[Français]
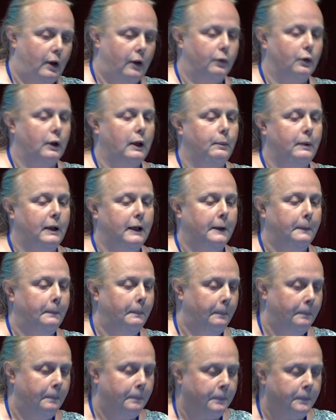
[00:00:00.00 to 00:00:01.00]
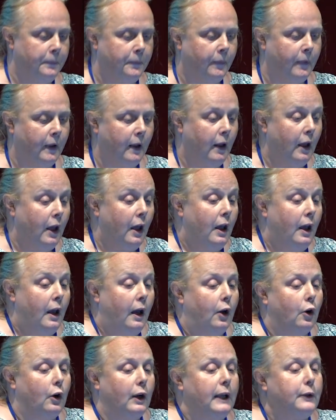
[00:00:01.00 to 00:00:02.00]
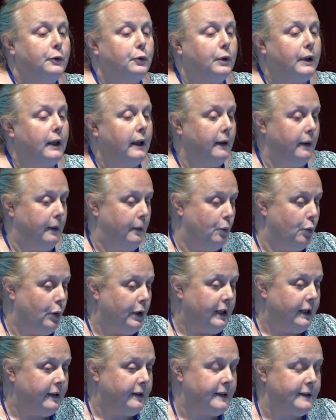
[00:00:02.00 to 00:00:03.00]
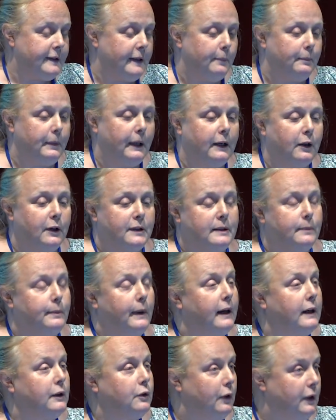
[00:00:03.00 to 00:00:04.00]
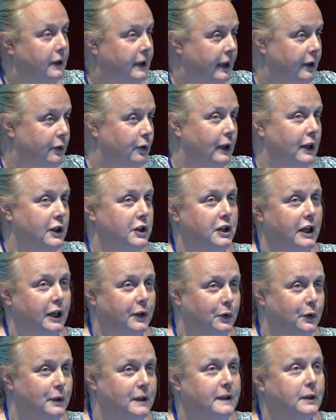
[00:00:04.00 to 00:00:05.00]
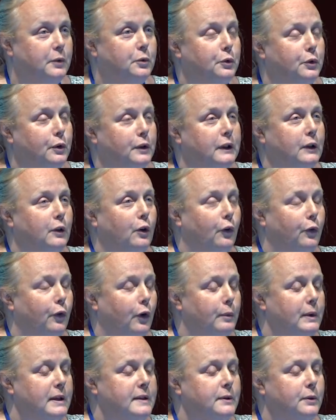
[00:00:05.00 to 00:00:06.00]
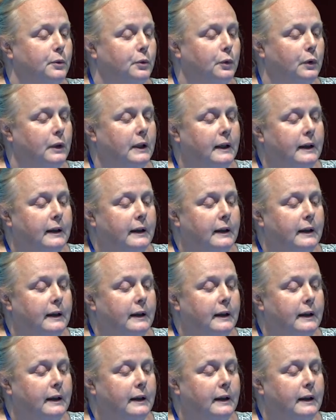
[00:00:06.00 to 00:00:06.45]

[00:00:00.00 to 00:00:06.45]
avant l'appel. Alors la durée moyenne des appels, alors c'est pareil dans le cadre de la charte des écoutantes et de leur formation,